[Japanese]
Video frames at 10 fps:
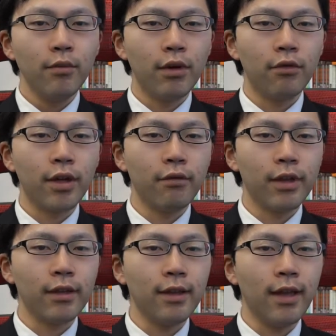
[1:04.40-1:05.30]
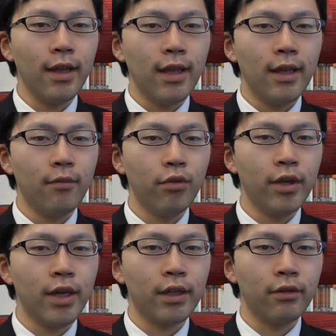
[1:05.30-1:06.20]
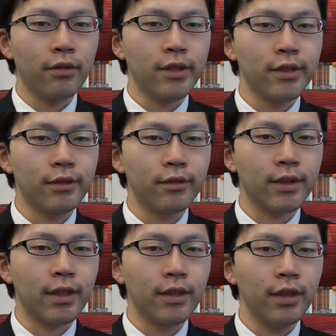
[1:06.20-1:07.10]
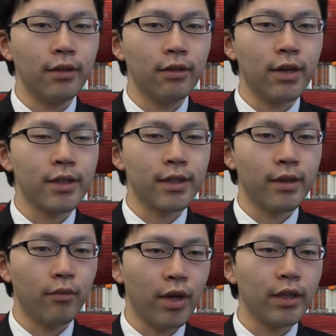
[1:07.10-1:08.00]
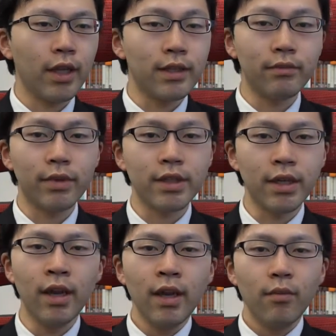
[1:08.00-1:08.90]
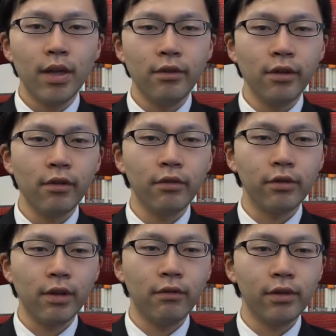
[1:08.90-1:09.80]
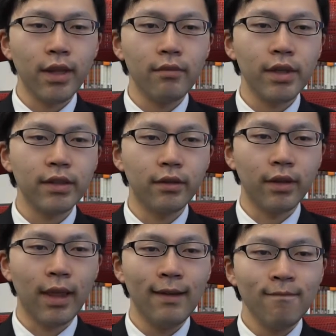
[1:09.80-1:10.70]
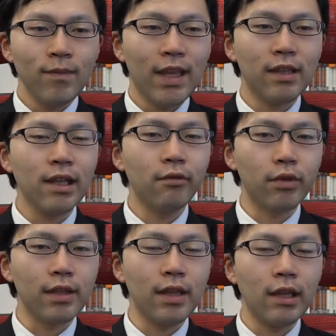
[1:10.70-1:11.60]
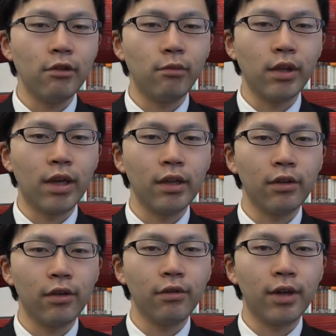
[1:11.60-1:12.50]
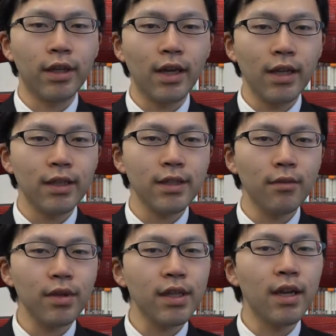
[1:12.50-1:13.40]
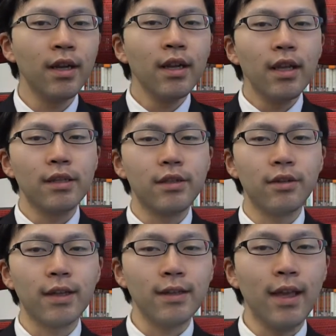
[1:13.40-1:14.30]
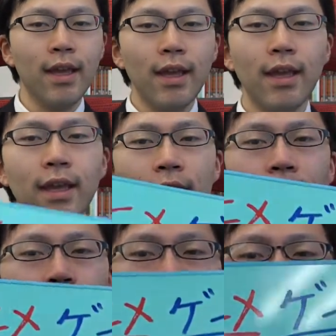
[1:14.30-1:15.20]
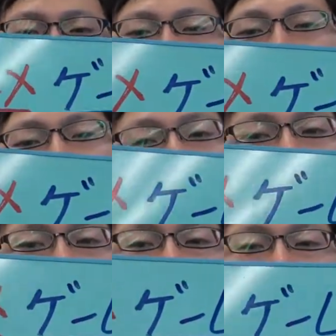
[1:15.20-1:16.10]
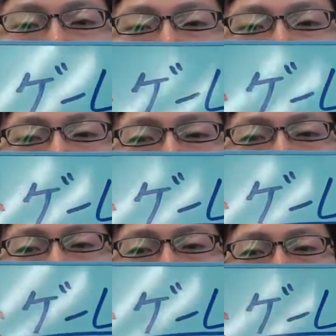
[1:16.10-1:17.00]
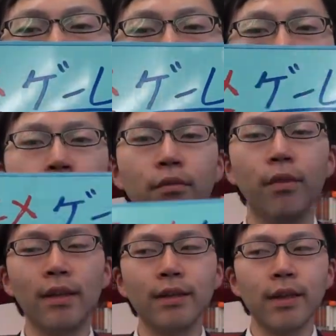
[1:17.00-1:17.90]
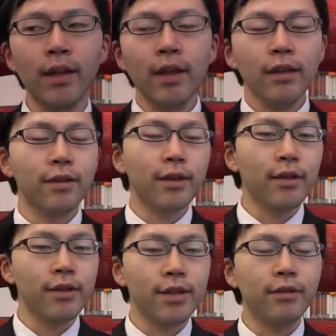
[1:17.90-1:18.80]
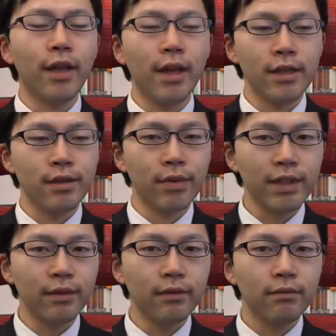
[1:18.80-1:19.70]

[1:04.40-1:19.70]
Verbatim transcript: まあ、他にはですね、え VR の技術を使ってってという会社さんもあったりしますし、まあ、いろいろ本当にございますので、えー、ぜひともですね、興味のあるという方がいらっしゃいましたら、一度ですね、えー、ラクジョブ検索してみていただければと思います。どうぞよろしくお願いします。